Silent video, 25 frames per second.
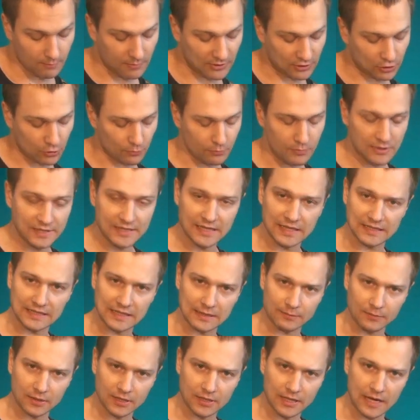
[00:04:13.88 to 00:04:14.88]
Потом
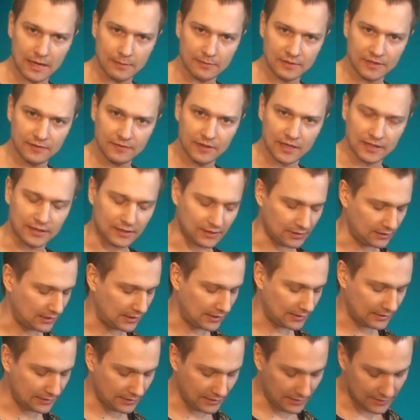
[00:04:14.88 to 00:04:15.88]
медиатором играем девятый
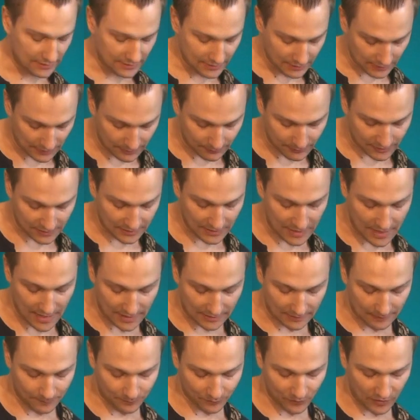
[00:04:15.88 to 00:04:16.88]
лад и делаем
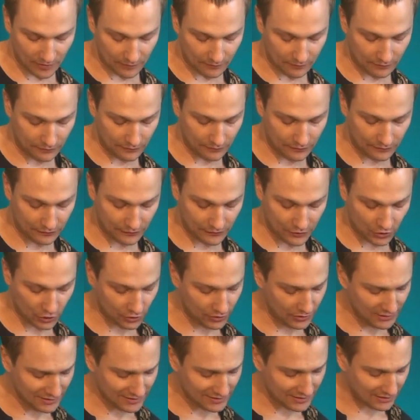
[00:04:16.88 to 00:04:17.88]
слайд в
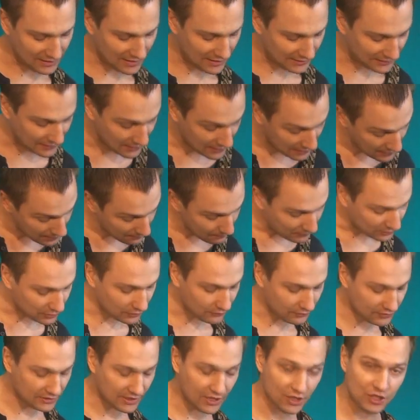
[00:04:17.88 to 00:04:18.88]
четырнадцатый лад.
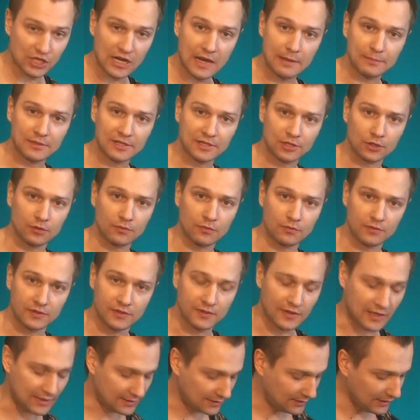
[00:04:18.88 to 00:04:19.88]
Потом возвращаемся снова в
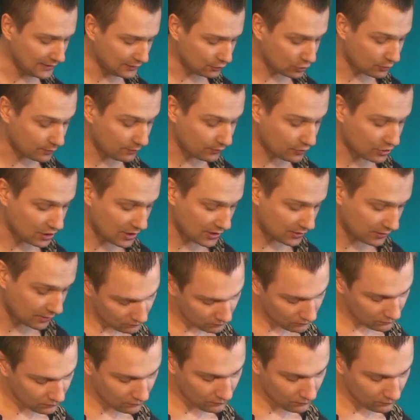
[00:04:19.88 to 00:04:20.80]
девятый лад, то есть получается...